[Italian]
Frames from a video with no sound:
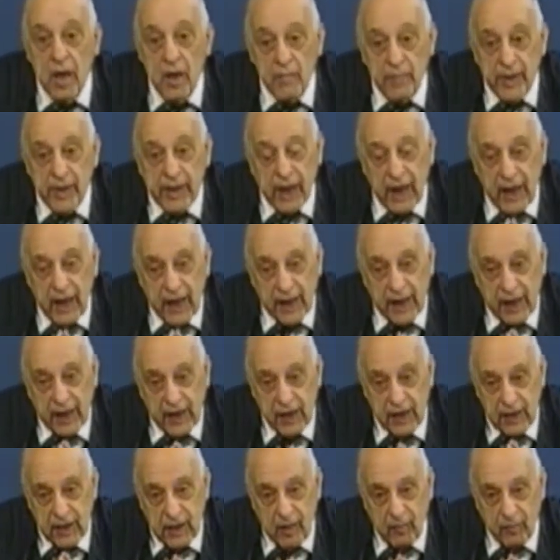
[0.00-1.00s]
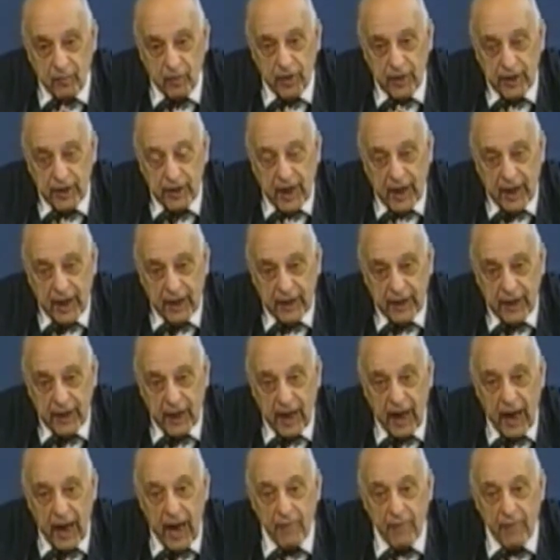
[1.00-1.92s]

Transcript: Perché la rarità monetaria